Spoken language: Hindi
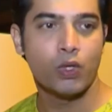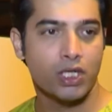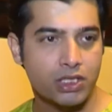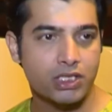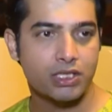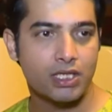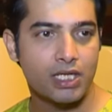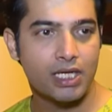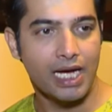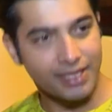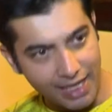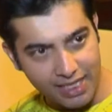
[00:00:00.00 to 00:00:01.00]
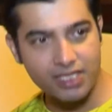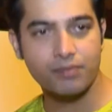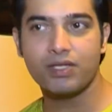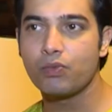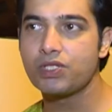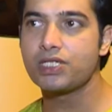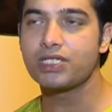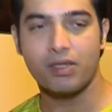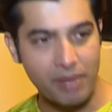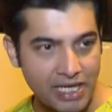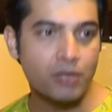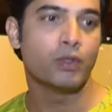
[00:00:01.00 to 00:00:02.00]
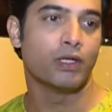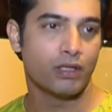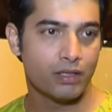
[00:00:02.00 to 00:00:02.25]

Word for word: वर्क्स एंड दैट इज़ समथिंग विच इज़ कमेंडेबल